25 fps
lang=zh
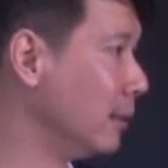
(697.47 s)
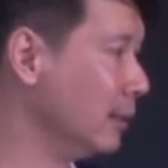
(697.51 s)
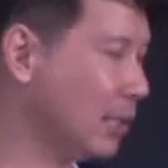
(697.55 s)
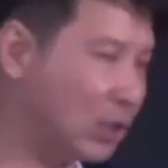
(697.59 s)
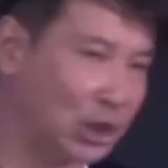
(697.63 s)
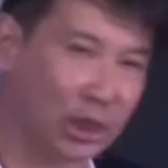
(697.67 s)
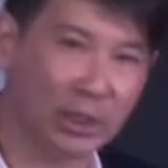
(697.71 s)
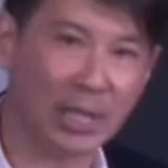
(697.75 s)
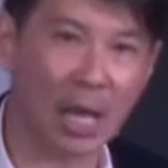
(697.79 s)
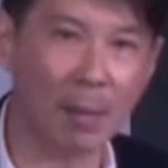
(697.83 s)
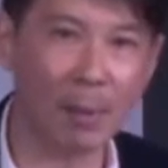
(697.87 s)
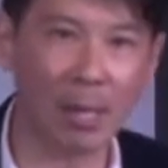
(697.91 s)

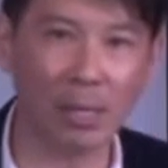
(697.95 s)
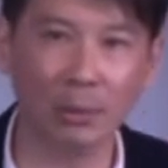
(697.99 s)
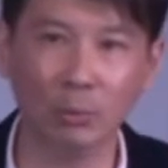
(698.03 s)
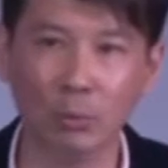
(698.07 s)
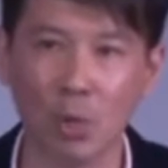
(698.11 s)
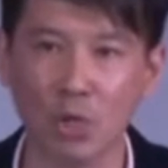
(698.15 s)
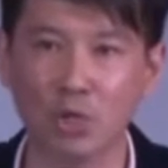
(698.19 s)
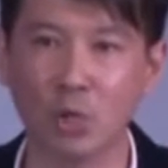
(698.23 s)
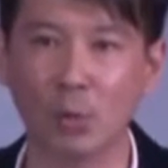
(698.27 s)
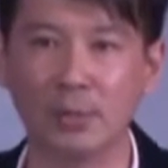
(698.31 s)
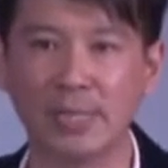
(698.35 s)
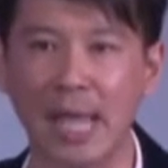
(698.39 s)
你知道吗？
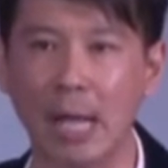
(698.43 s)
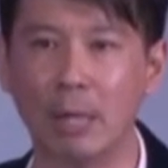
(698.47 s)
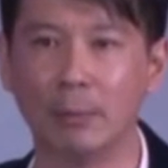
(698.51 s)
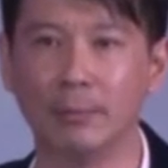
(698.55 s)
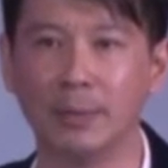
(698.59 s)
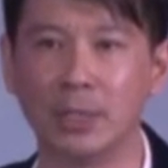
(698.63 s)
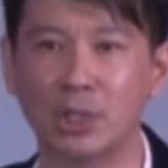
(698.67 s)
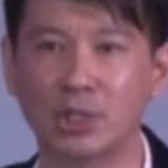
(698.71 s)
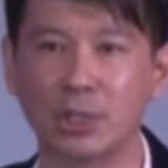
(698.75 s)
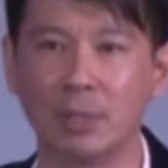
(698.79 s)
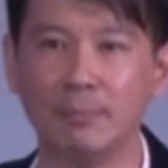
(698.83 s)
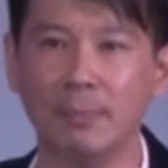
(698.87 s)
很多时候在
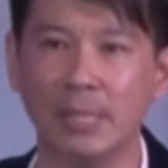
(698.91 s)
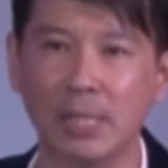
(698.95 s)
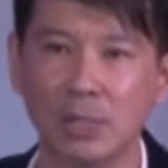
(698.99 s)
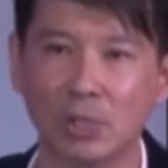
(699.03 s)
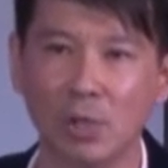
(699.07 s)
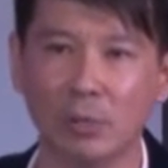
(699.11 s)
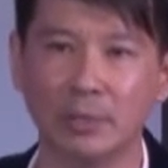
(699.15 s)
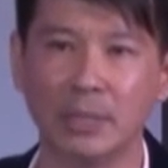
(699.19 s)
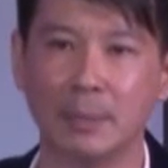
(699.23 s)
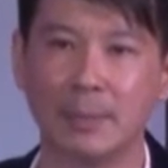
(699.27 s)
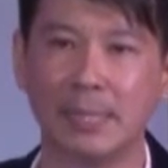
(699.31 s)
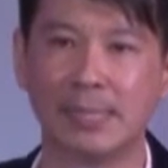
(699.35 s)
我们的生
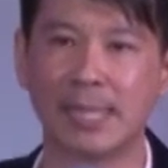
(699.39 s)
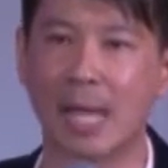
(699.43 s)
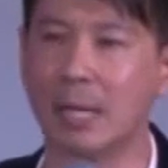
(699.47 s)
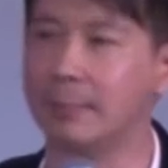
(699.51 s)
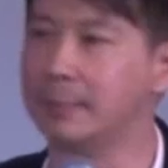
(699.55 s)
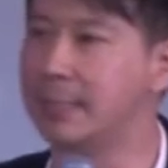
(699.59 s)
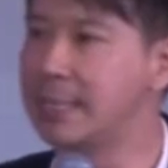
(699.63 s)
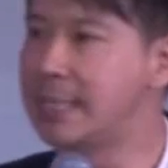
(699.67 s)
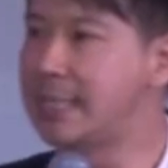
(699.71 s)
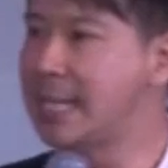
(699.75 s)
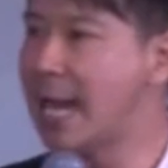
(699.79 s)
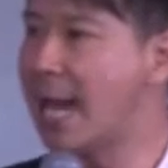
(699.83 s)
命中里面，
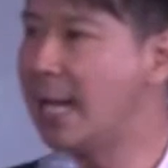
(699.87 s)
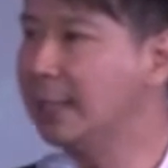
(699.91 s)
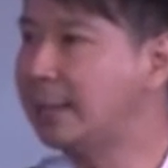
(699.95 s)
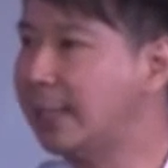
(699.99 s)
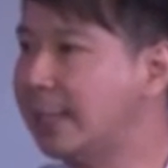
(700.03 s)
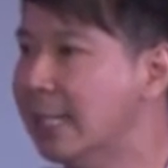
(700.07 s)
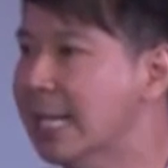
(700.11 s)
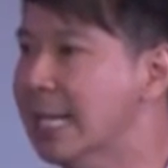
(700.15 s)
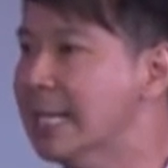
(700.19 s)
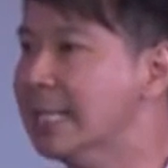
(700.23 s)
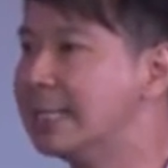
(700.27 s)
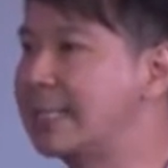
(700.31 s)
在我们的家
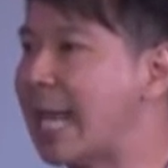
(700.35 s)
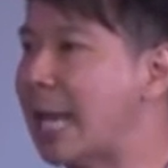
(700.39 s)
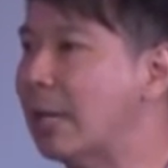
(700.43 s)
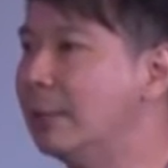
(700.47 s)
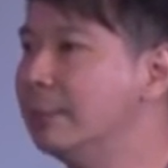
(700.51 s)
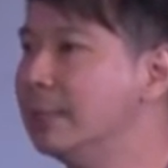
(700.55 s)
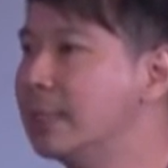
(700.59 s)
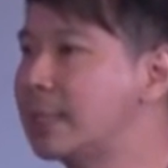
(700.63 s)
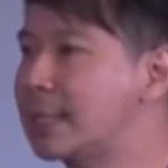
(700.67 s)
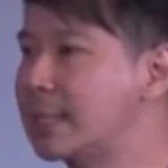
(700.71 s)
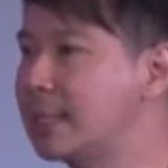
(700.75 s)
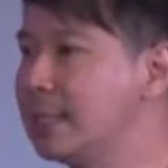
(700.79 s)
庭，
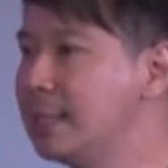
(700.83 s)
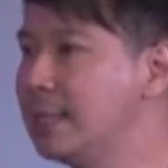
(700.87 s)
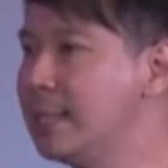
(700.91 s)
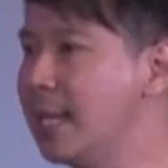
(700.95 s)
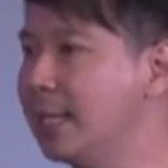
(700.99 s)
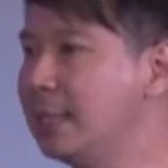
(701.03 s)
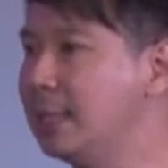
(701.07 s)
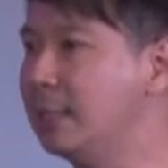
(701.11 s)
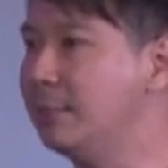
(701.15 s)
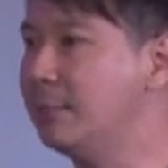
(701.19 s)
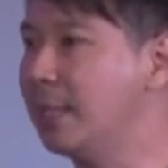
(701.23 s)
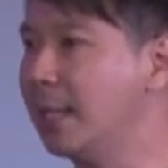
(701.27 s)
在我们的
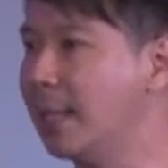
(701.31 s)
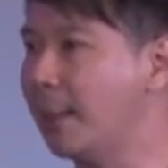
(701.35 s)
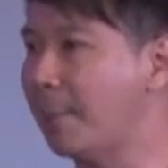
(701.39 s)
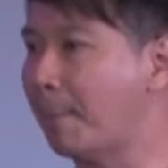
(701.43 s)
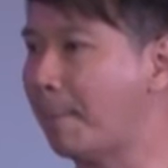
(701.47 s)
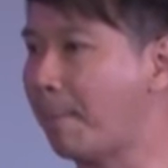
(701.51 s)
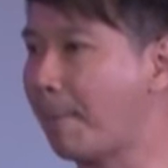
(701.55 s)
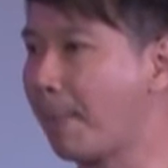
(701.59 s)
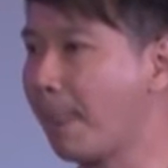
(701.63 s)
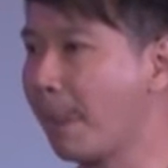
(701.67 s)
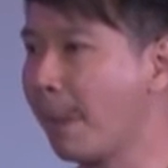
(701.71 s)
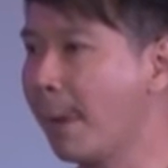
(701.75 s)
事业里
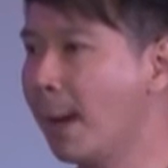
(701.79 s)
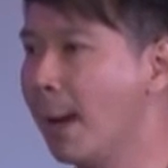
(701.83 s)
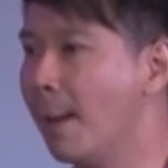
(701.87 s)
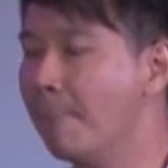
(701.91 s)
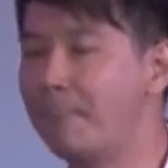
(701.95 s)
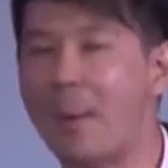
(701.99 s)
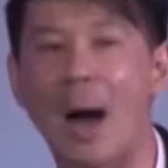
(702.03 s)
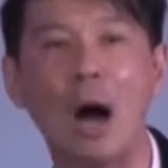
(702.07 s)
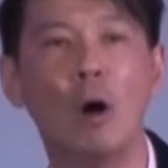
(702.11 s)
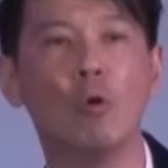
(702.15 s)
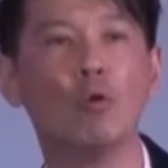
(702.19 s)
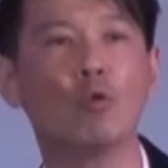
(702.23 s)
面，
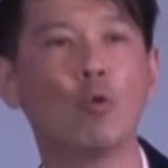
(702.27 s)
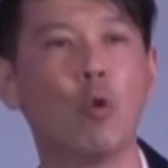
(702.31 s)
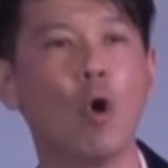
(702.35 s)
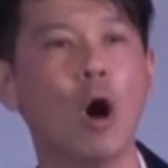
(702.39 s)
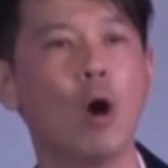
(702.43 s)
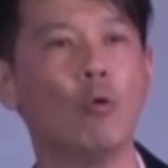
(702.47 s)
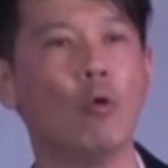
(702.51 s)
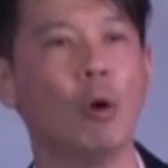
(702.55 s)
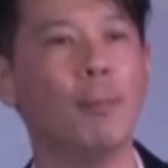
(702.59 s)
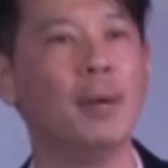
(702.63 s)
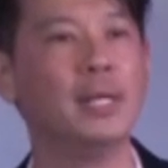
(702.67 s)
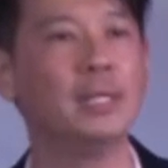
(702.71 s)
包
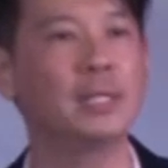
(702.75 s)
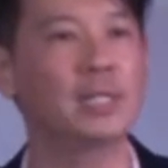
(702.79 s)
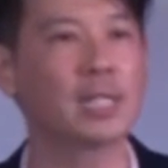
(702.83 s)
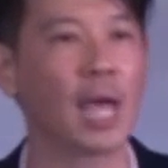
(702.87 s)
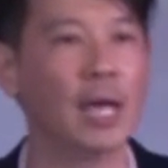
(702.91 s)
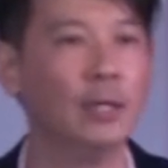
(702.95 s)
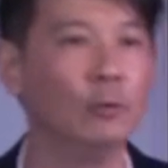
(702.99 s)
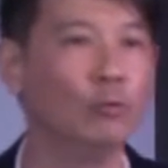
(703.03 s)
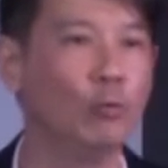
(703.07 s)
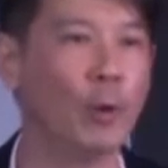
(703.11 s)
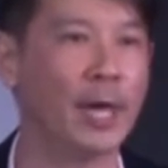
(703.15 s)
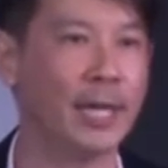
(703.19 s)
括我们
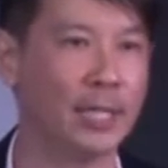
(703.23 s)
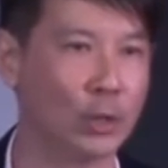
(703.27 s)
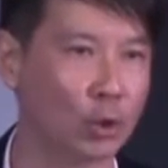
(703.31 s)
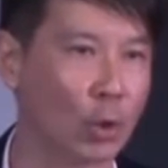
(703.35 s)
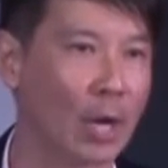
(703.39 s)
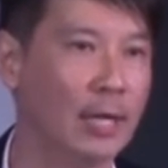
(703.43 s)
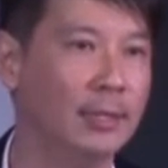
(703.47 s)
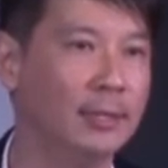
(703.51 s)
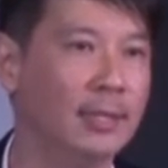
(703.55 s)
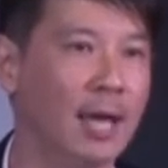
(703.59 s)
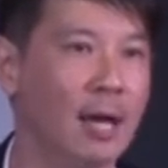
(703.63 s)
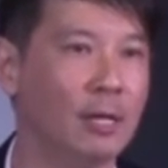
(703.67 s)
成为
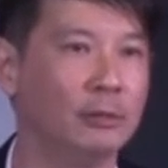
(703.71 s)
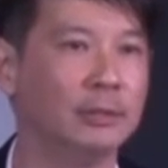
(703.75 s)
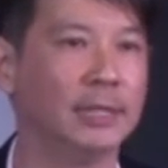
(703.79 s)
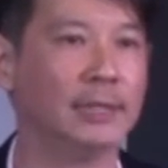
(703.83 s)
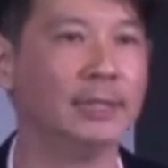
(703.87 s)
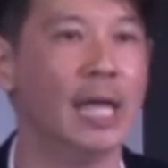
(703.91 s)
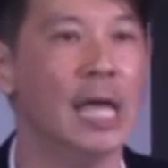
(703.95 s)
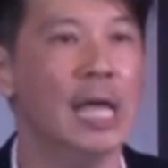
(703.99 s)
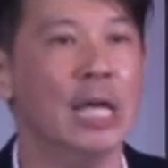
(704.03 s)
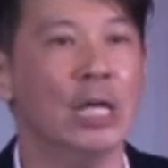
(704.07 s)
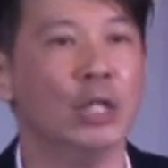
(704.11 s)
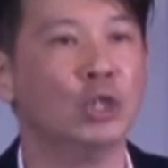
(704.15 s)
传道
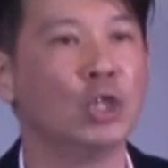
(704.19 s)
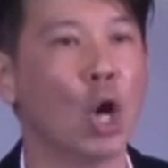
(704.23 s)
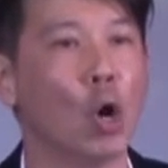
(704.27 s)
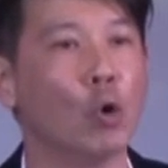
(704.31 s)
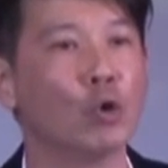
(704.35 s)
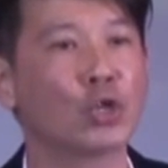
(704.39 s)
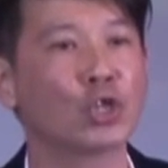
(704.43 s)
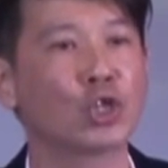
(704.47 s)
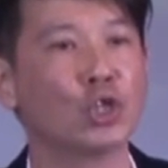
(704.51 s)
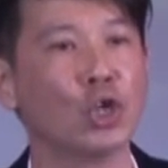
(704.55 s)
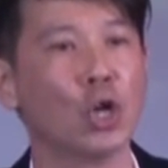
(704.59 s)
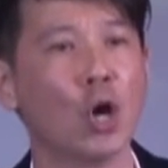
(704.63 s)
人，
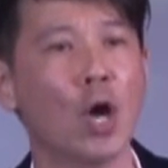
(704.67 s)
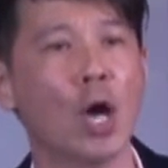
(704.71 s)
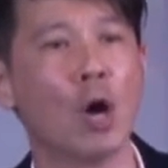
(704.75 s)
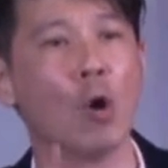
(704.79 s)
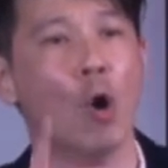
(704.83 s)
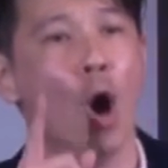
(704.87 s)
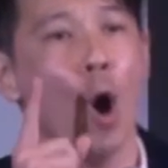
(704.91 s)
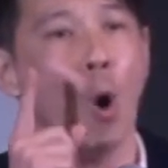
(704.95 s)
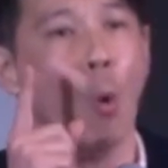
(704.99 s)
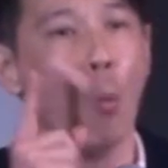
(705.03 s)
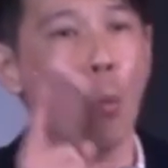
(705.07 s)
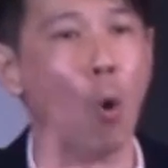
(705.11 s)
有时
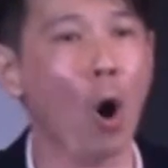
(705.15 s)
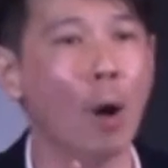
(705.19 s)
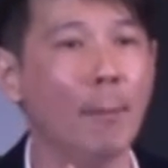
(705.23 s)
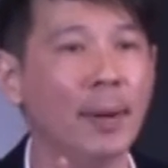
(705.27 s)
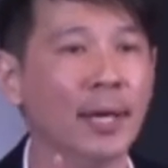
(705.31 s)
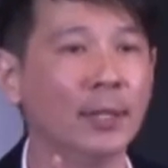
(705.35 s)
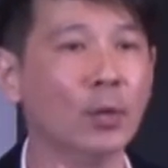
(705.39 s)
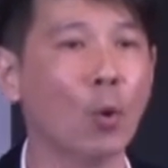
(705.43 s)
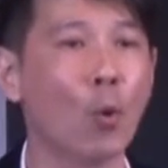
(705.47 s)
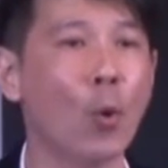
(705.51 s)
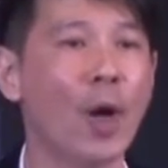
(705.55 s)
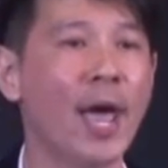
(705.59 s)
候
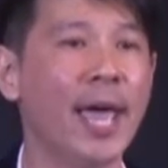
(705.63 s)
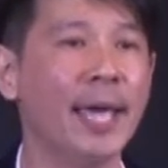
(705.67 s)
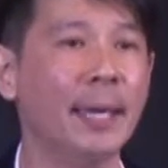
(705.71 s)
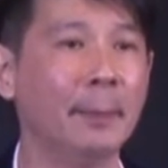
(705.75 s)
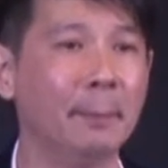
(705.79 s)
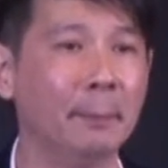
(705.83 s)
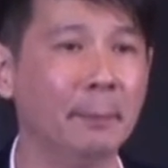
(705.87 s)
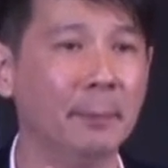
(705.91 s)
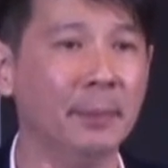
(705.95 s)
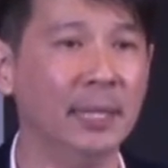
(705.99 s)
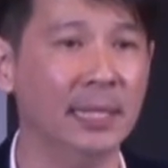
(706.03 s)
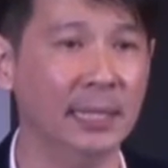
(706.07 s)
我们
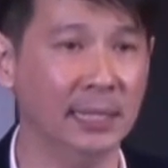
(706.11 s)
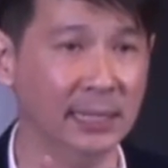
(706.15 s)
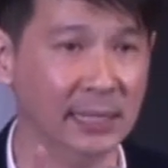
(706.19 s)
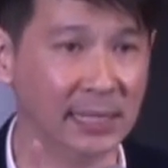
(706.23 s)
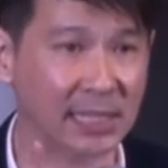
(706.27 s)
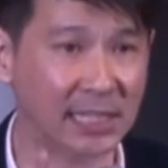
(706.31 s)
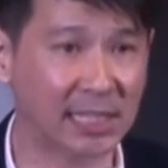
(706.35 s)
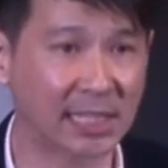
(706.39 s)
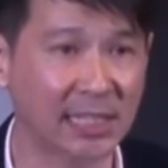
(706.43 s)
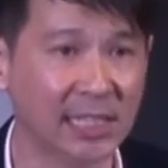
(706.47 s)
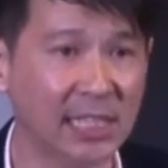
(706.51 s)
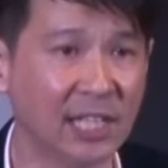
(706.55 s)
会
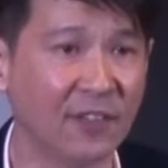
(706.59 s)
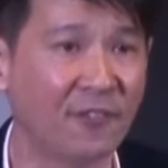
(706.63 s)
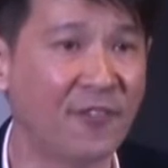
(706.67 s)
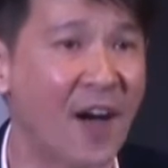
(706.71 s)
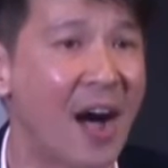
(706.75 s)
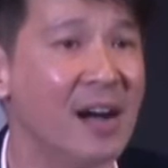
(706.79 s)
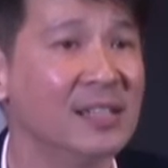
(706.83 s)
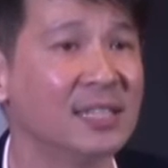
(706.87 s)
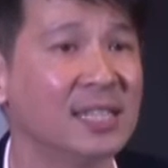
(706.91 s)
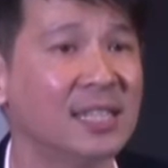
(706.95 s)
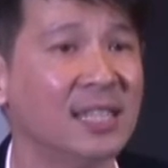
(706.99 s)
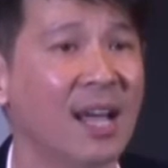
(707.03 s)
迷失
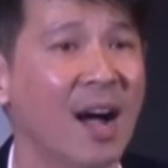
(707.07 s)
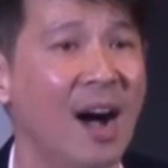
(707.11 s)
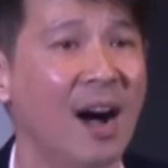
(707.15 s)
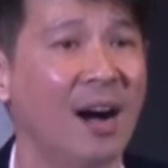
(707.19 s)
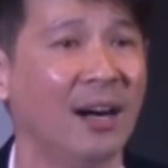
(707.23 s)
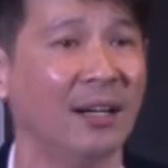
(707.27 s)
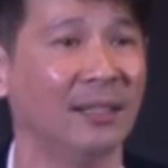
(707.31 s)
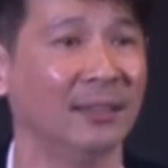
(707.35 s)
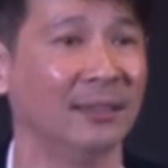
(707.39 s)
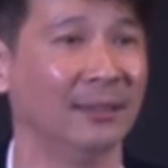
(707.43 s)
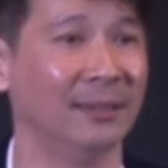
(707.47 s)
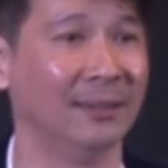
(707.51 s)
方
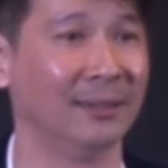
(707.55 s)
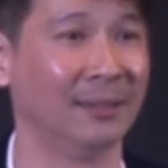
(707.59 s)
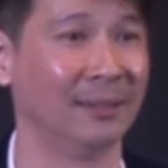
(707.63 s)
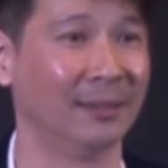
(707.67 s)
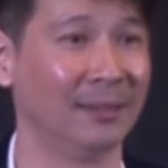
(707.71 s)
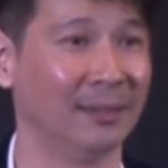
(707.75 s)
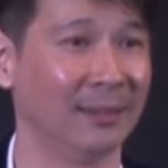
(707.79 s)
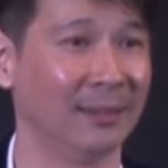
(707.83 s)
向，